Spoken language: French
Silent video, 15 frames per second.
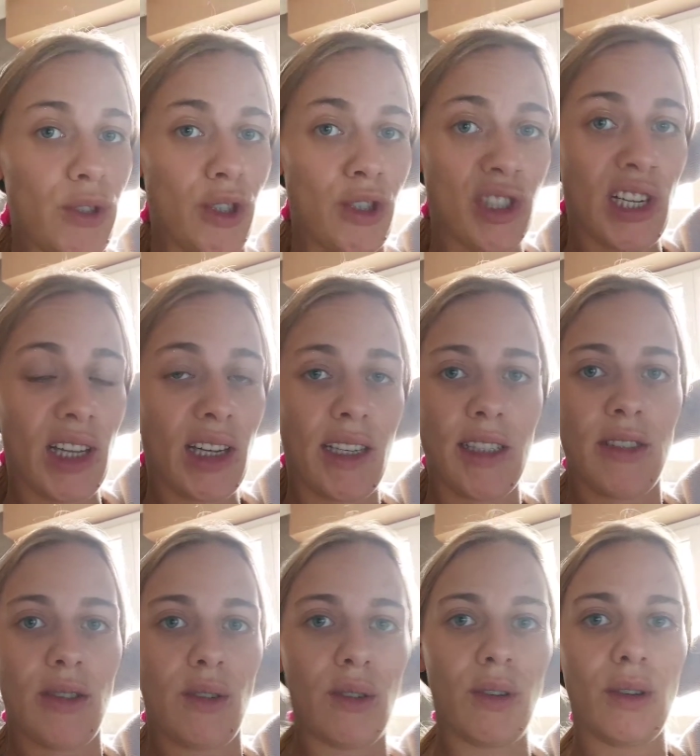j'enchaînerai
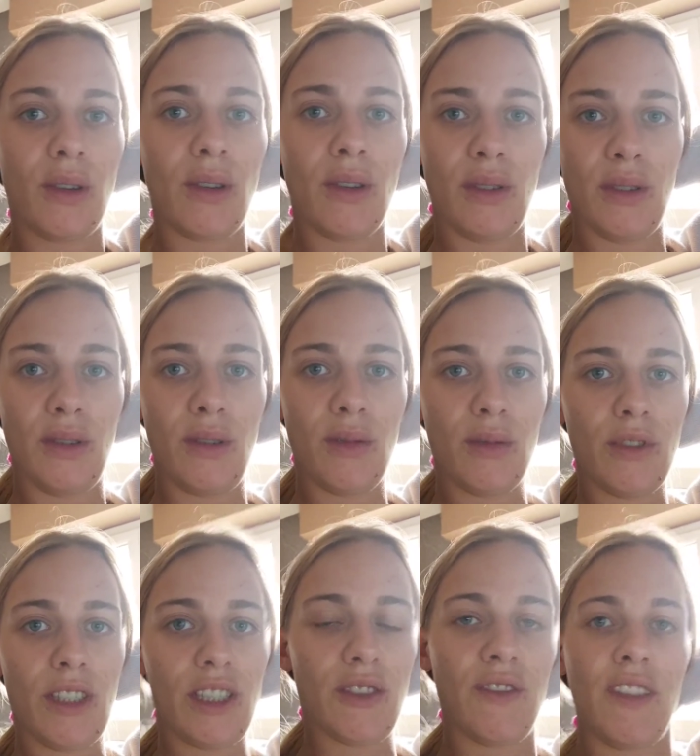sur euh, le montage